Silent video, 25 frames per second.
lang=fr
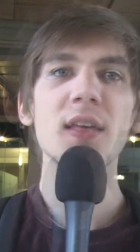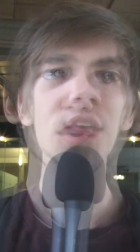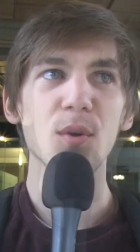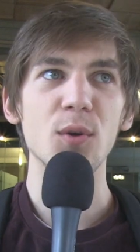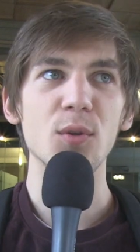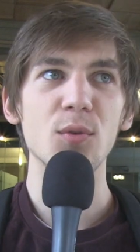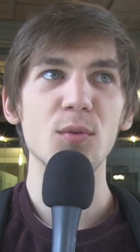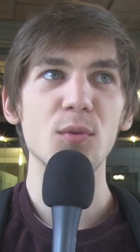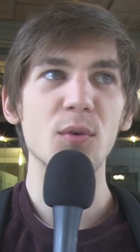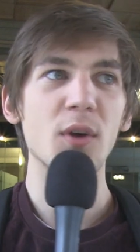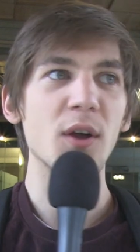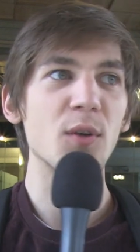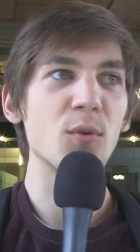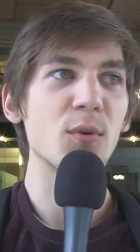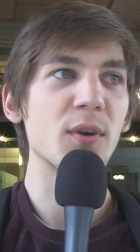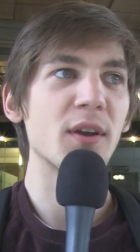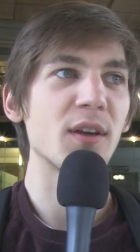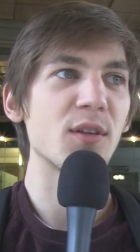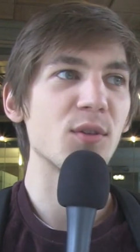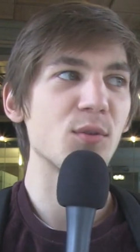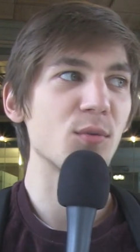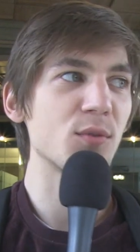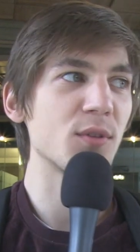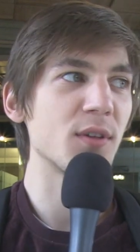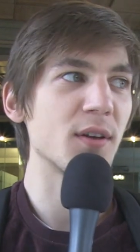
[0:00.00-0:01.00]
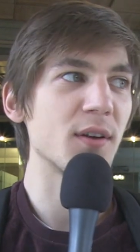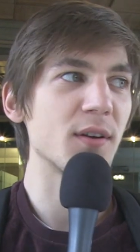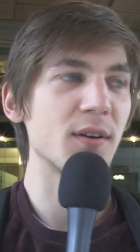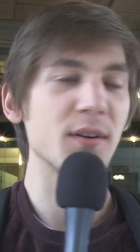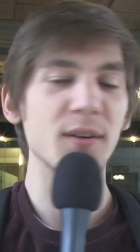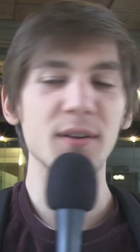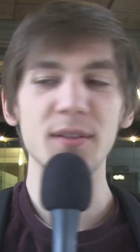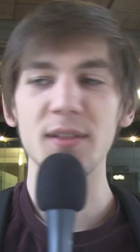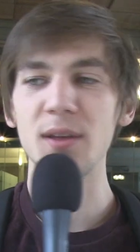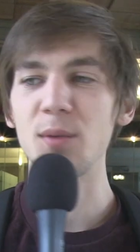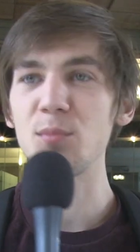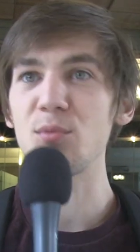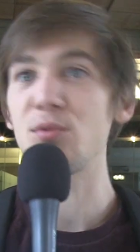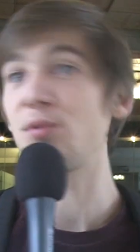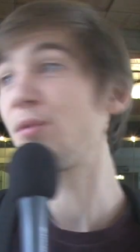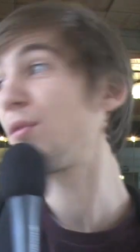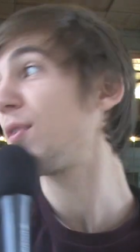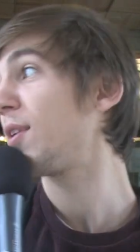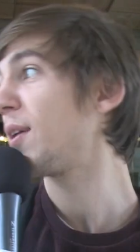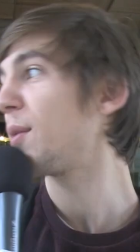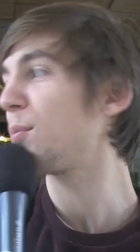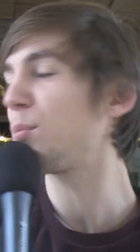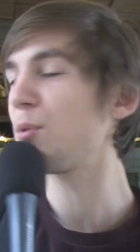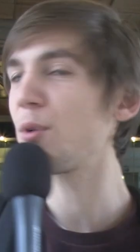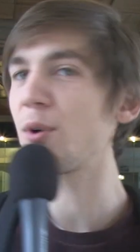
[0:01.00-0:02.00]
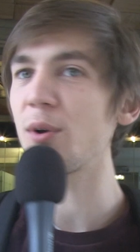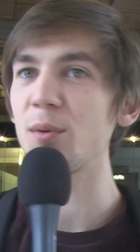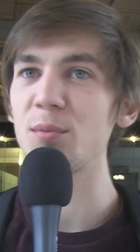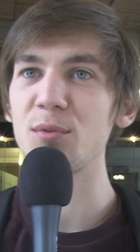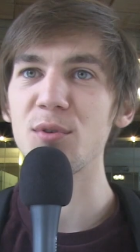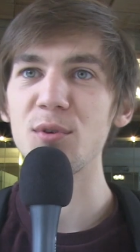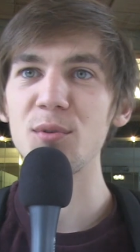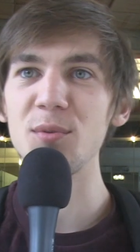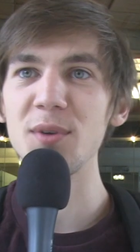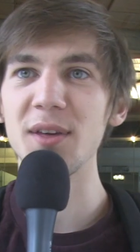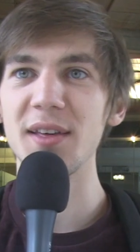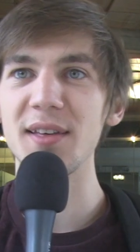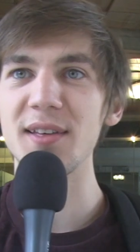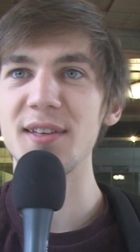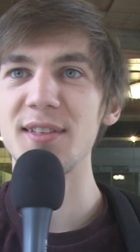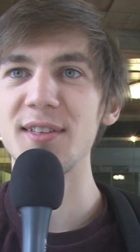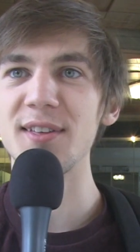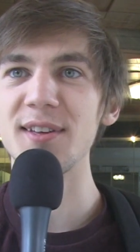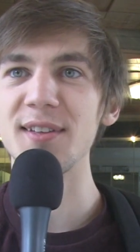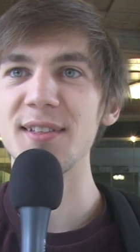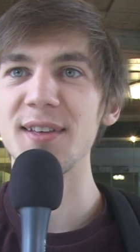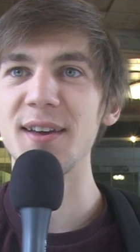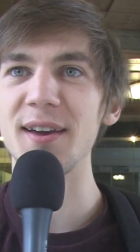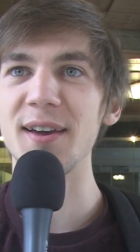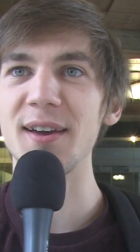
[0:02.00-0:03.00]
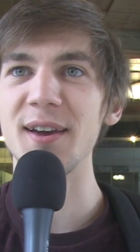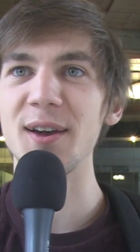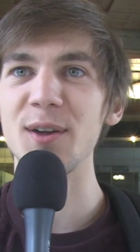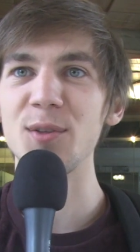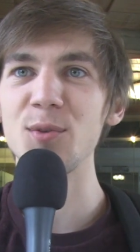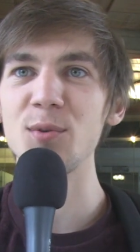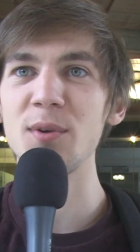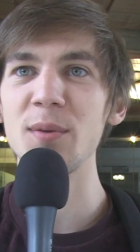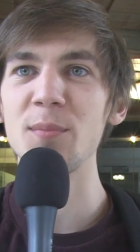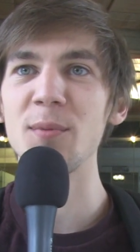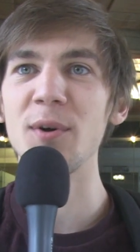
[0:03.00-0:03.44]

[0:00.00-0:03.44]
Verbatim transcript: Euh, donc à l'occasion d'un buffet un peu comme celui qui se tient derrière nous,